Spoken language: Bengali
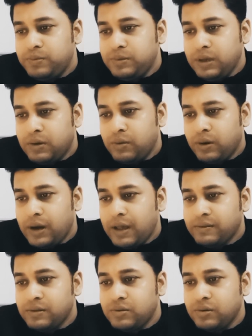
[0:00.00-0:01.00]
যে কোনো
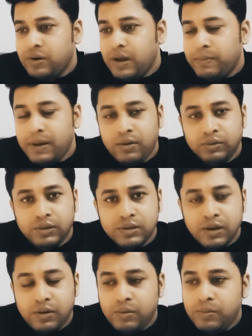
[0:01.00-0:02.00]
ক্লাসের জন্য অ্যাপ্লাই করতে
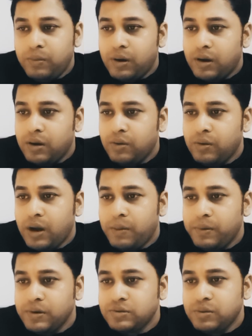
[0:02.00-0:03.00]
চাও বরানগর
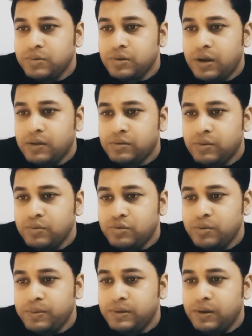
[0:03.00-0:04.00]
রামকৃষ্ণ মিশন আশ্রম উচ্চ
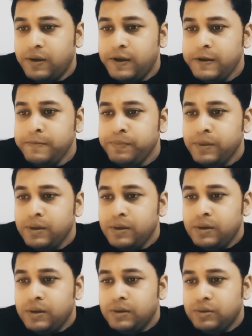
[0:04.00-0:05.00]
বিদ্যালয়ে
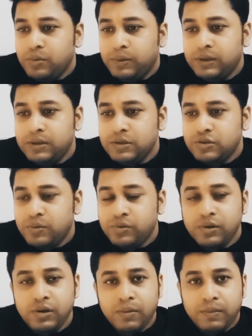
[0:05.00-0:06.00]
তোমাদের যে সমস্ত
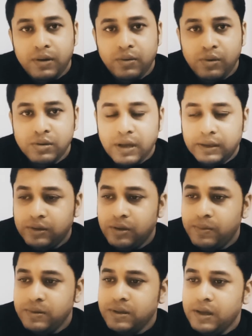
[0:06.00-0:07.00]
নিয়মকরণগুলো জানতে
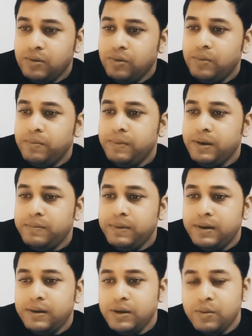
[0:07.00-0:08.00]
হবে সেইগুলোর মেন
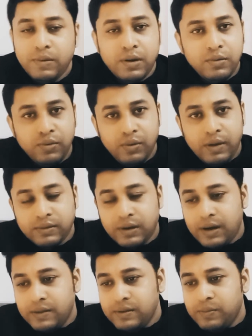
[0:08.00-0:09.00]
মেন নিয়মকরণগুলো আসল
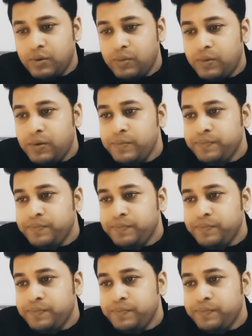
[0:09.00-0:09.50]
ক্লাসেই বলবো